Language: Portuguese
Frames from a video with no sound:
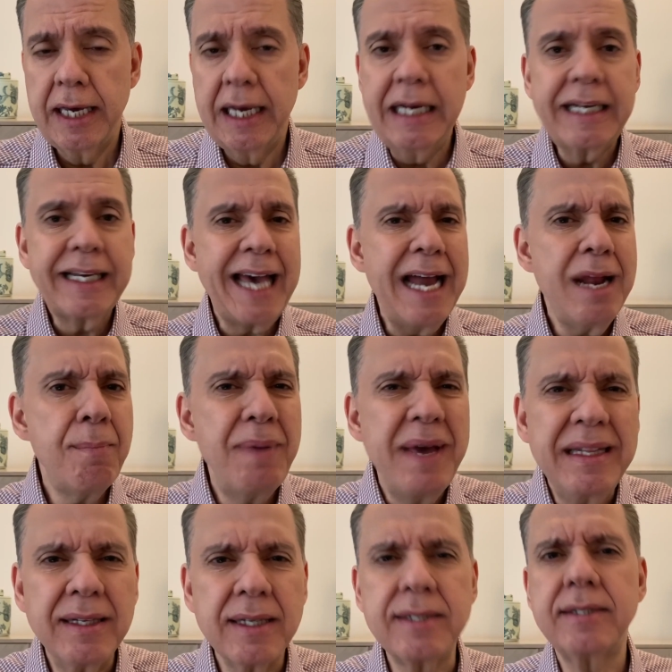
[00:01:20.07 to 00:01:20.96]
Ele quer
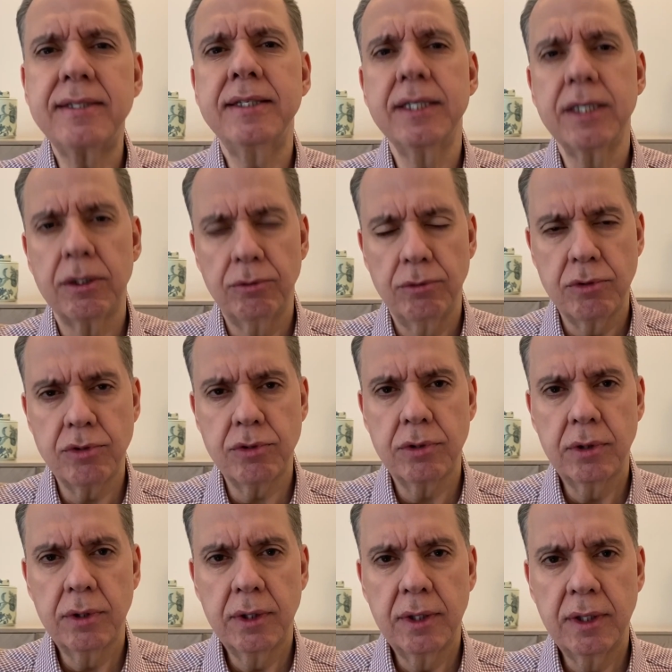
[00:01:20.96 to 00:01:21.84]

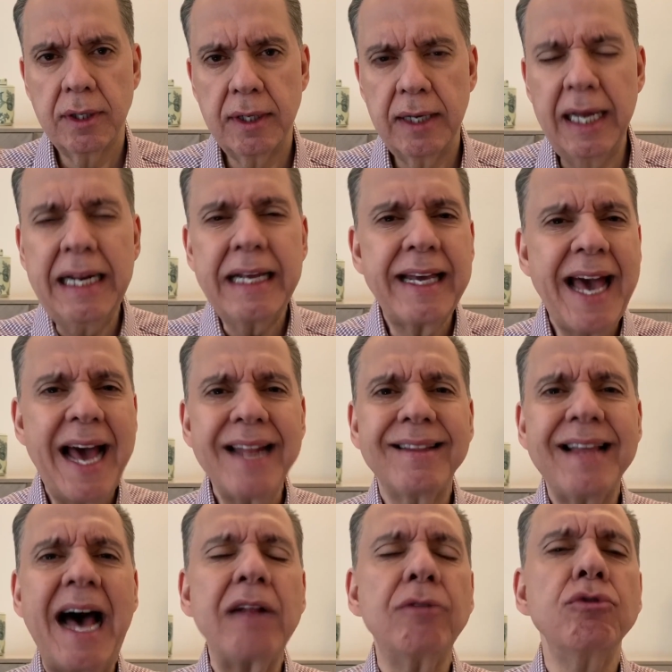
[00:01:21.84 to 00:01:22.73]
bendecir-nos. Ele
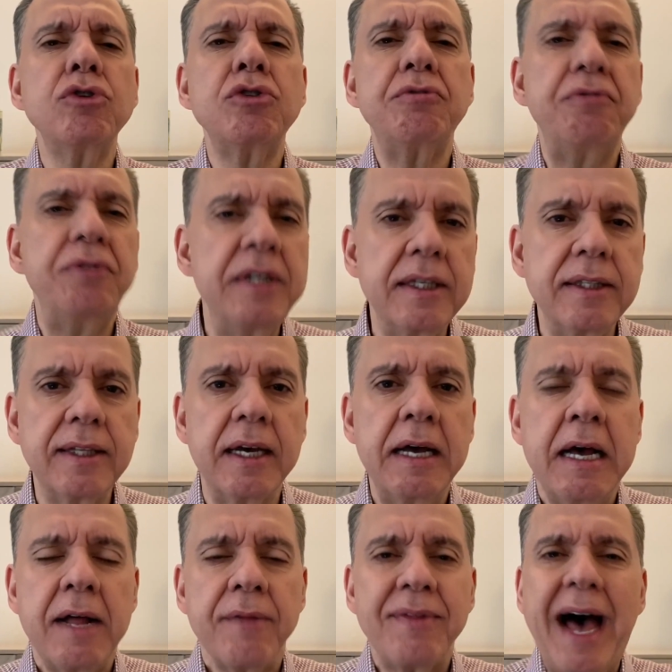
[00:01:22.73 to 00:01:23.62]
quer dar-nos
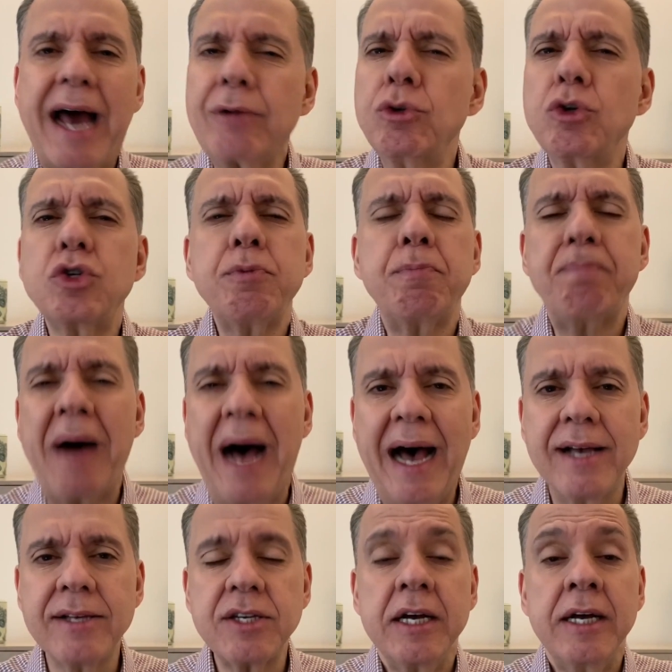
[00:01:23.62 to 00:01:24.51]
vida, dar-nos
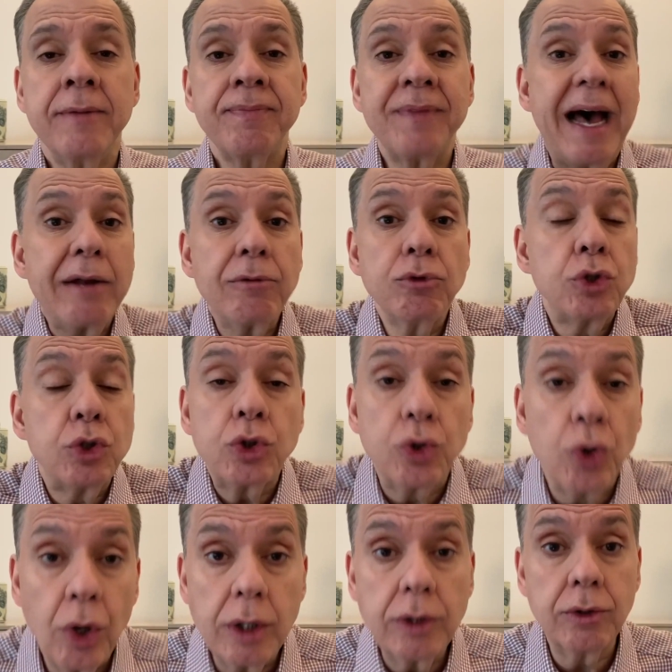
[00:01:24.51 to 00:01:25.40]
paz, dar-nos
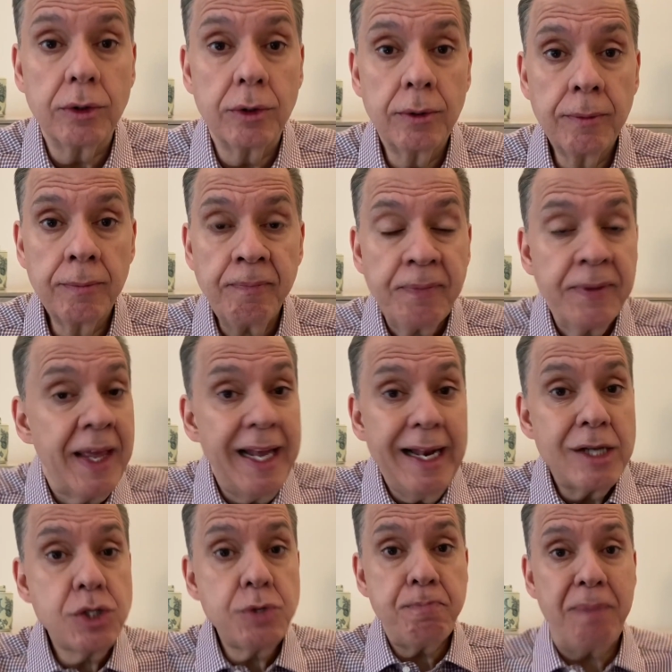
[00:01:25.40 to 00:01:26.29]
todo.
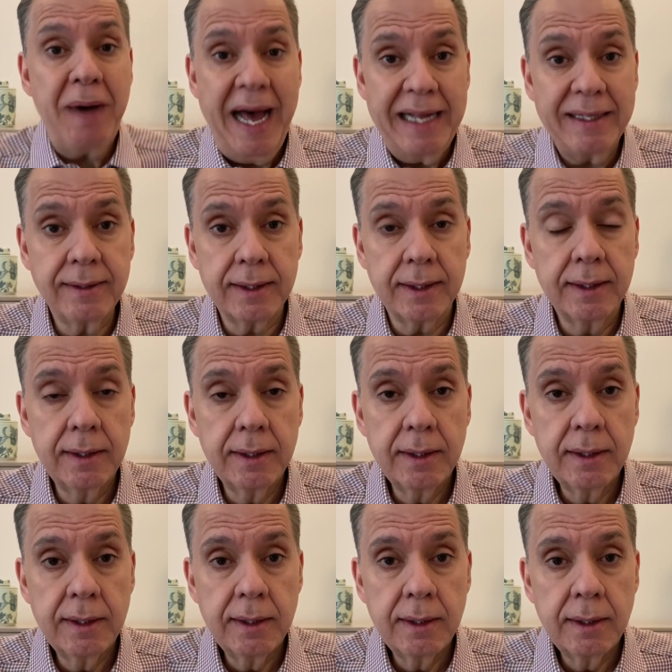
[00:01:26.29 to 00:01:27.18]
Ele é Padre.
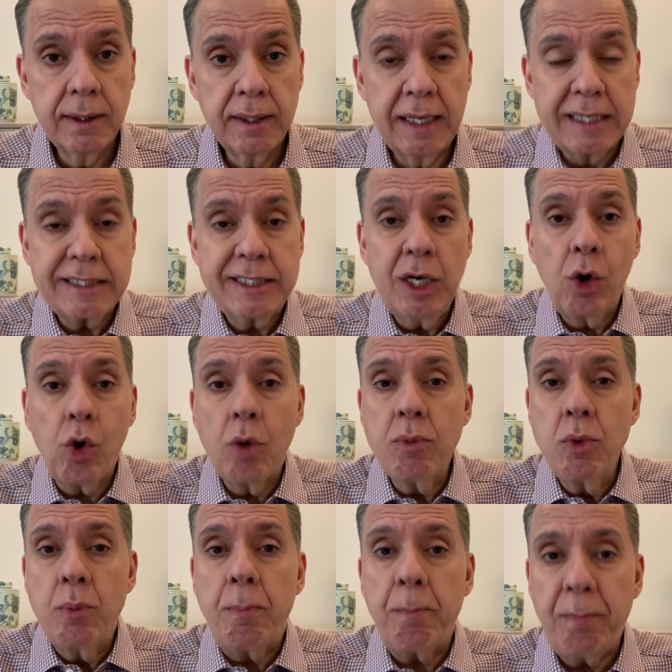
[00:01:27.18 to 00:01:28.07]
E assim
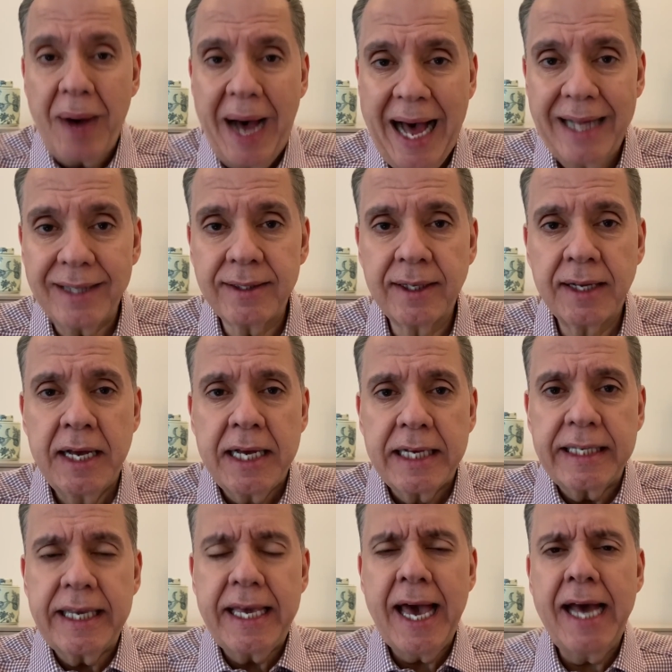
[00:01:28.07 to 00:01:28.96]
como um padre
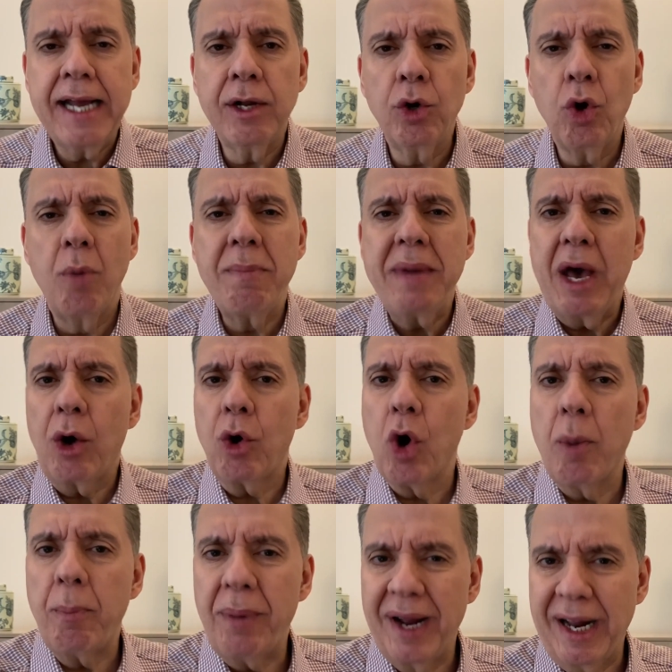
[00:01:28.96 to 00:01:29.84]
quer o
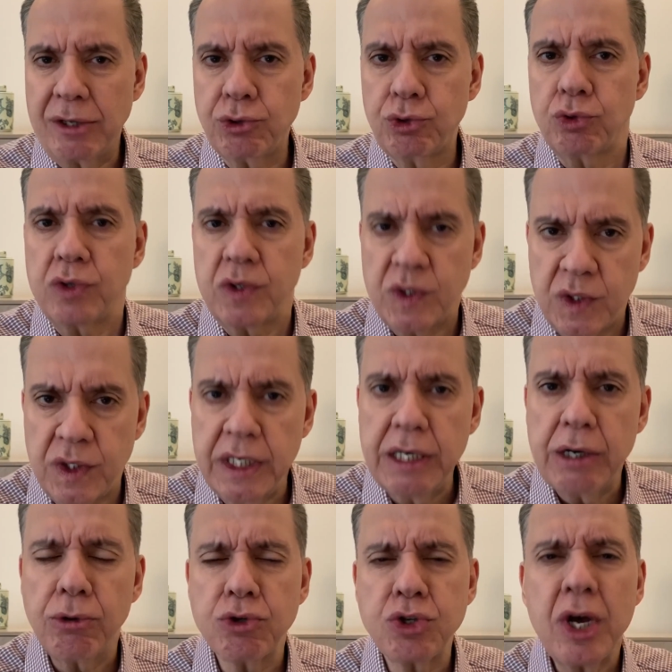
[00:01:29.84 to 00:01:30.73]
melhor para seus
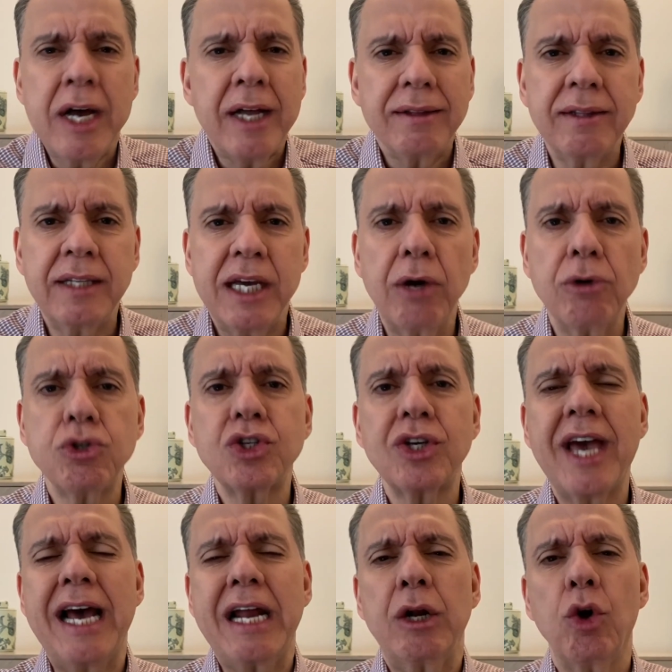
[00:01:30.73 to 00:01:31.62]
filhos,
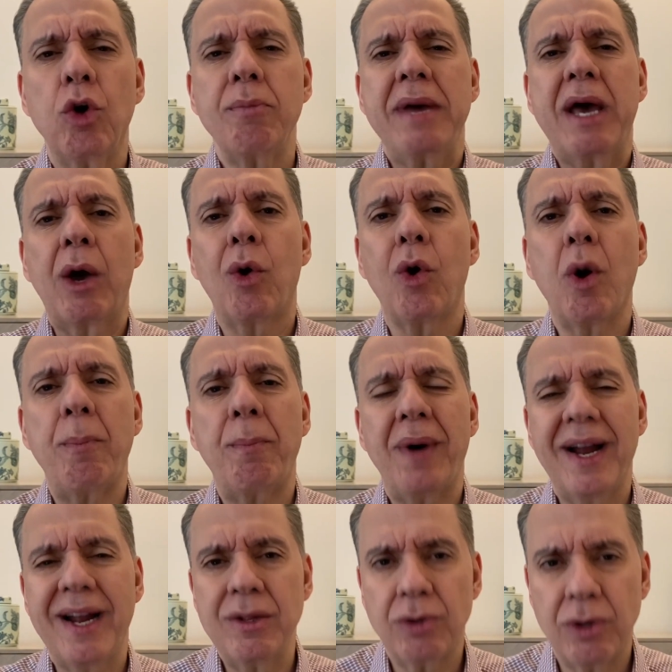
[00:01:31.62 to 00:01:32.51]
Deus quer o melhor
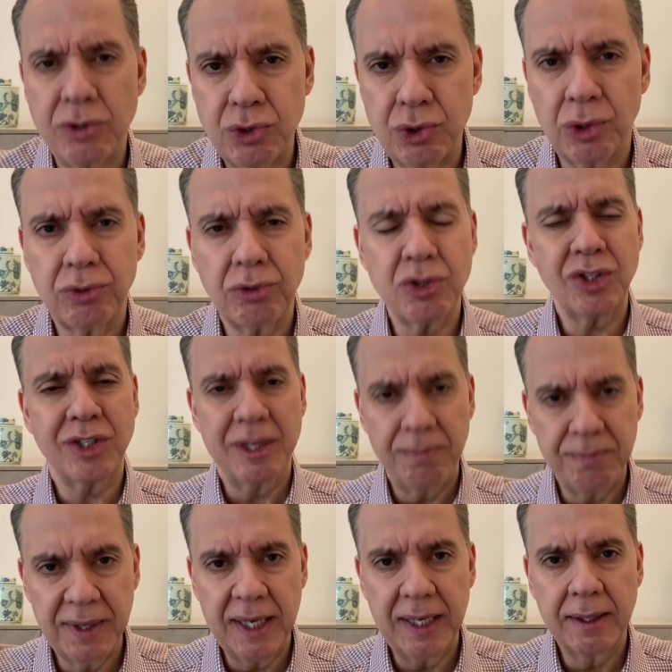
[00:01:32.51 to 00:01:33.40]
para nós outros
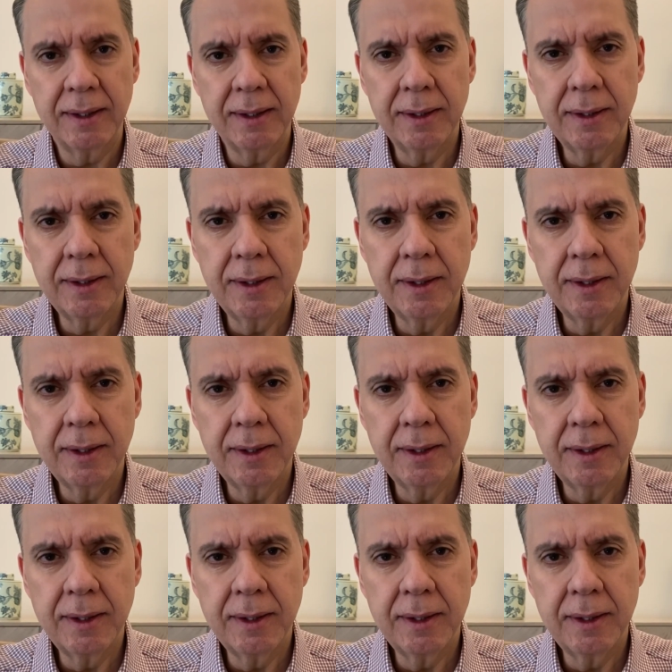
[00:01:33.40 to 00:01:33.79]
também.